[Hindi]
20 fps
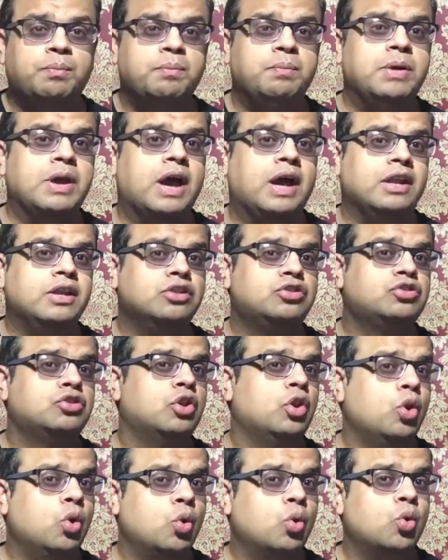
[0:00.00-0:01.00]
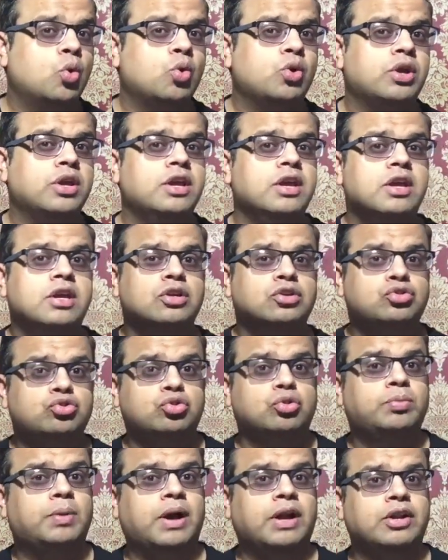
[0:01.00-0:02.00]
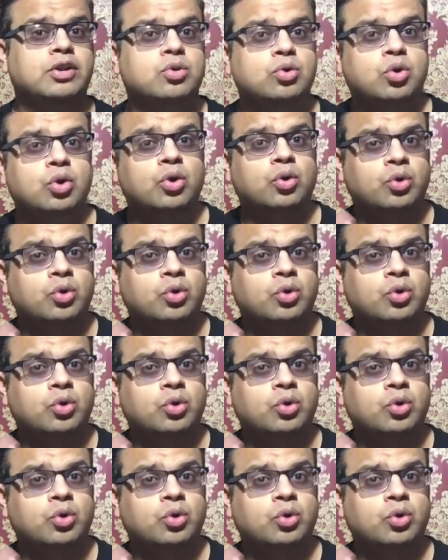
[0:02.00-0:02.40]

बयालीस लोगों की सुपारी उन्होंने